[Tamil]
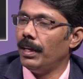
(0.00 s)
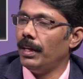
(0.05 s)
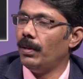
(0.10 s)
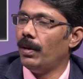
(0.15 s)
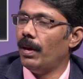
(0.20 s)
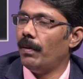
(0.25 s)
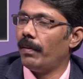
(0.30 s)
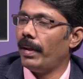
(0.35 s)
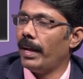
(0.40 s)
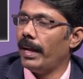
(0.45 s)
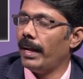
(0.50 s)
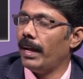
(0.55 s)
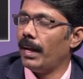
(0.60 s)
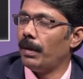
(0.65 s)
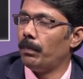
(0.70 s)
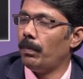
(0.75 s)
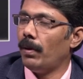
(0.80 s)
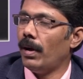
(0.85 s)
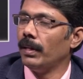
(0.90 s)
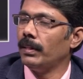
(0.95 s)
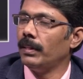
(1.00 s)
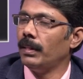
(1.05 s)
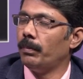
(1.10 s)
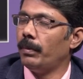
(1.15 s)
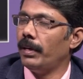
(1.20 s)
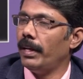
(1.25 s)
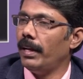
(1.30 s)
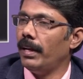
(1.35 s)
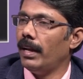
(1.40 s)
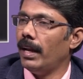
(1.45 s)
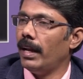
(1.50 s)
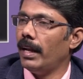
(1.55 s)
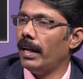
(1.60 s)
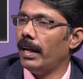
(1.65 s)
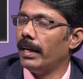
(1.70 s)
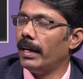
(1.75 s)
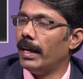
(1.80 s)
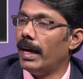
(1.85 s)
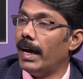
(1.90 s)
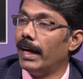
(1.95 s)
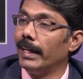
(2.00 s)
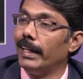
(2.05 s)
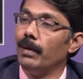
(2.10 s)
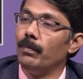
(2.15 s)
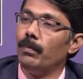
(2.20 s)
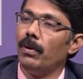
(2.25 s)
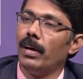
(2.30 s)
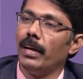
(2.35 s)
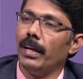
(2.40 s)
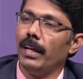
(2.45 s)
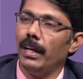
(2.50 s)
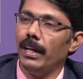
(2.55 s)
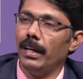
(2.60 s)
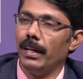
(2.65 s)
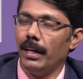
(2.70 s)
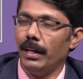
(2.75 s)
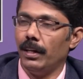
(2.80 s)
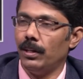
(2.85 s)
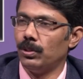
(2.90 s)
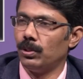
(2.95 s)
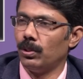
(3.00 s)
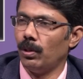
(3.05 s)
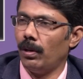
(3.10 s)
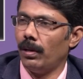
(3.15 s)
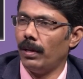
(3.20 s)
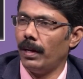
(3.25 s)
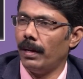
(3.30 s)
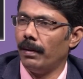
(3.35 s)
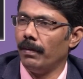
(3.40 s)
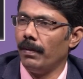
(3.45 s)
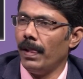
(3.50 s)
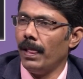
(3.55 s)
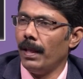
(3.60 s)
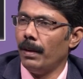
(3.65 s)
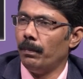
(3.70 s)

இதோ அவரை நான் பார்த்தபடியினால் நான் அதமானேன் என்று சொல்லுகிறார்